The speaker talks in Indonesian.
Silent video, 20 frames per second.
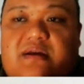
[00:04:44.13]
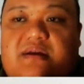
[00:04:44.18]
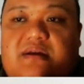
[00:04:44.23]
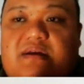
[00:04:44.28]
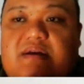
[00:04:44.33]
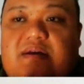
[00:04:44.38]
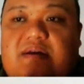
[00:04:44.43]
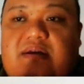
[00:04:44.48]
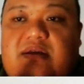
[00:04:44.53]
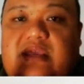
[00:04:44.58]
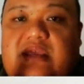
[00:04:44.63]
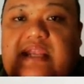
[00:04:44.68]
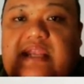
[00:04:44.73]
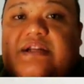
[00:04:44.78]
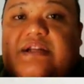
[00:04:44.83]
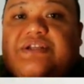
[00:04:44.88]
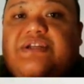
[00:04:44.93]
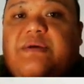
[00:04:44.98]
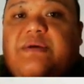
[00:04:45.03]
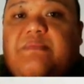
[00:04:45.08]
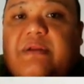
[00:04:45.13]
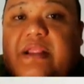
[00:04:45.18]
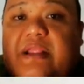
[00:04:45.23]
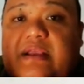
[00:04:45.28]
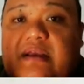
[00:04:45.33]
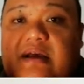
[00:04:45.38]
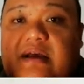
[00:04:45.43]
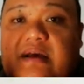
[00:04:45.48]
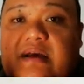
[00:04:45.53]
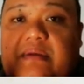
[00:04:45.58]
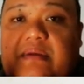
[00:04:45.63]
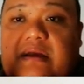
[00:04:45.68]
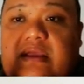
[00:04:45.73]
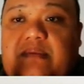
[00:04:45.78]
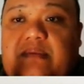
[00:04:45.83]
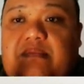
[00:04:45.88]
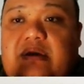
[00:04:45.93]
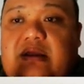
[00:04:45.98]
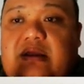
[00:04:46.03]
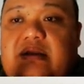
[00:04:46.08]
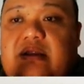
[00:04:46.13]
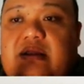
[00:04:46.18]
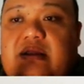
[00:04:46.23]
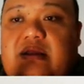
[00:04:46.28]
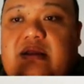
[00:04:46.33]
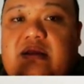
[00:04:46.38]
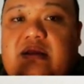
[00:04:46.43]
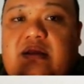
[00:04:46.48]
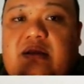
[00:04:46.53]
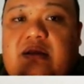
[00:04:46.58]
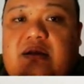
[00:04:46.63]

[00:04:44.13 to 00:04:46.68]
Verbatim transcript: eh, kinerja mereka, bagaimana